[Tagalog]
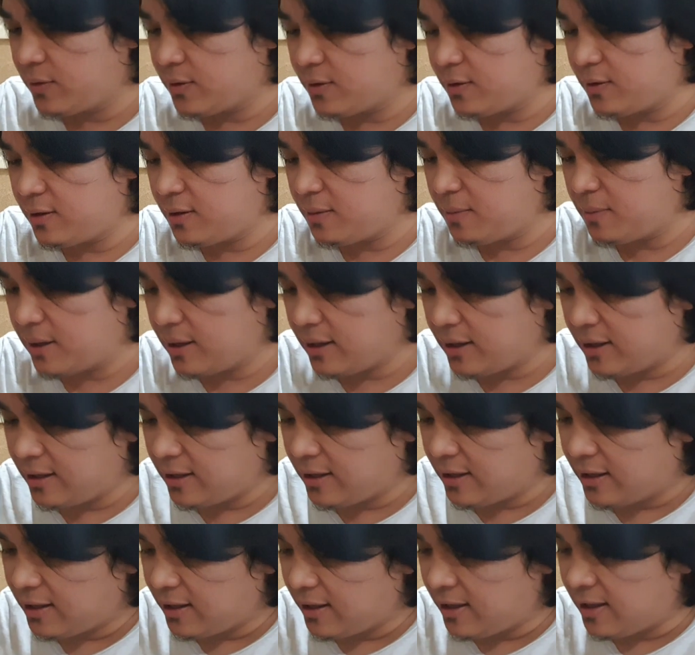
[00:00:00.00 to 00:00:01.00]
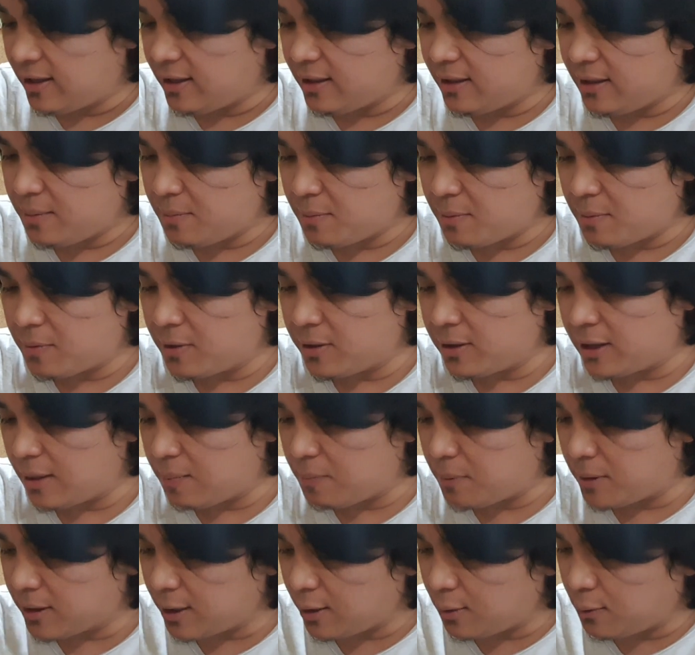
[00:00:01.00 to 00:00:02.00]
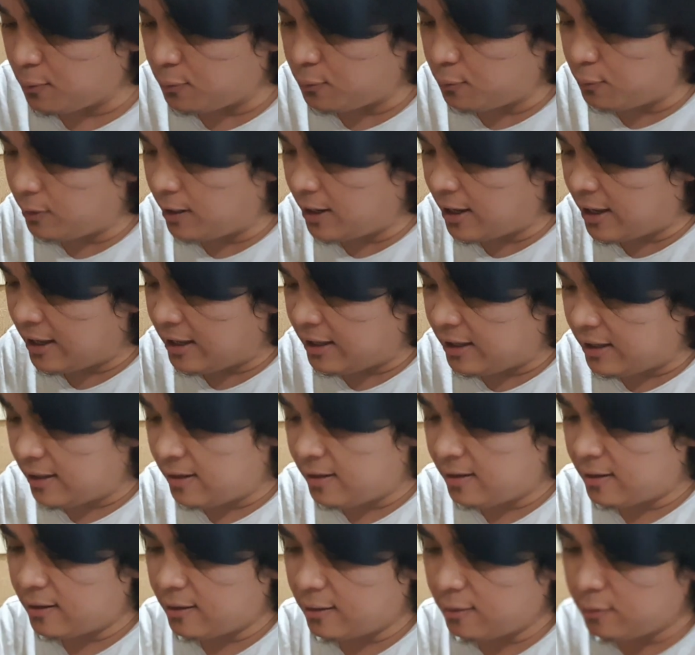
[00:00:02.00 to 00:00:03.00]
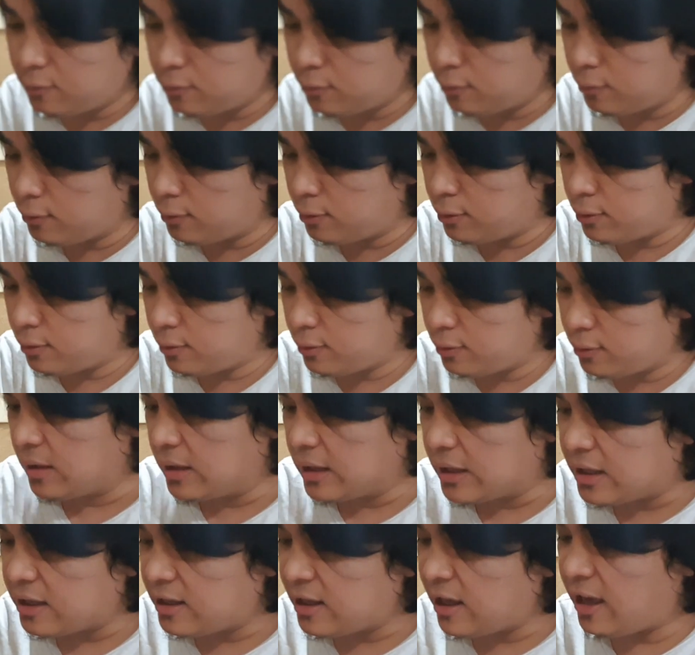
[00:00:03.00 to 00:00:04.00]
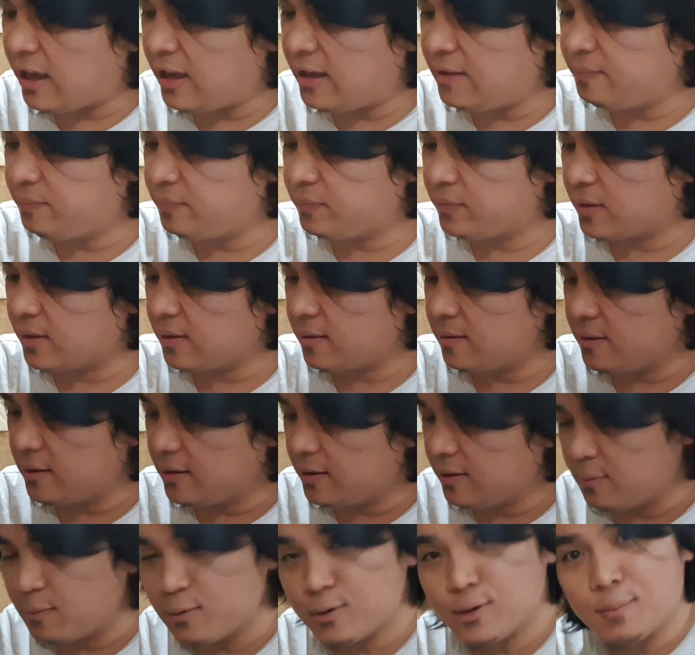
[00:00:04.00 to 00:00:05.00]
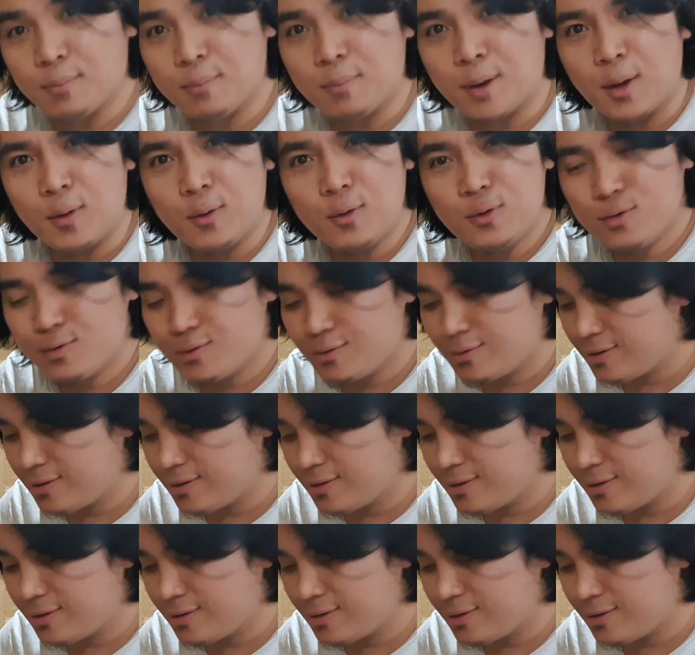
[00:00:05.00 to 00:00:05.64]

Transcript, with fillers: o, oh, diba? Hindi pa pantay-pantay yung kulay. Ano to? Ah! Bango.